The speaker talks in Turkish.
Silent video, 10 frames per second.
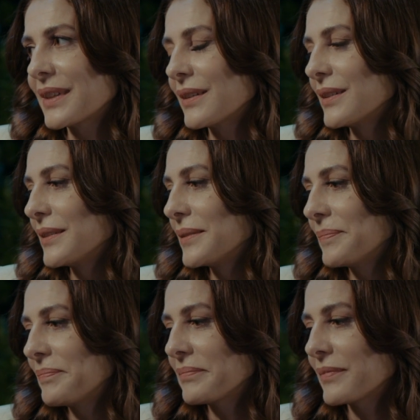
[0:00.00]
Yani
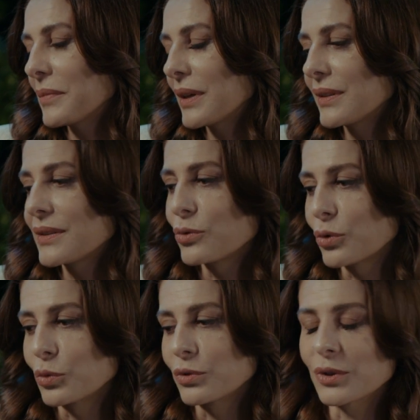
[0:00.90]
ben de
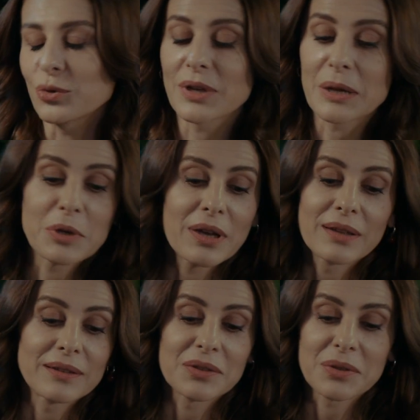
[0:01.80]
istiyorum onunla güzel bir
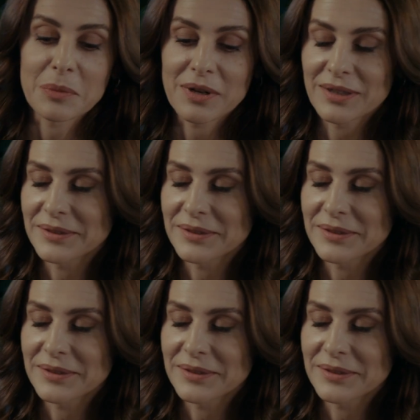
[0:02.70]
hayat yaşamak.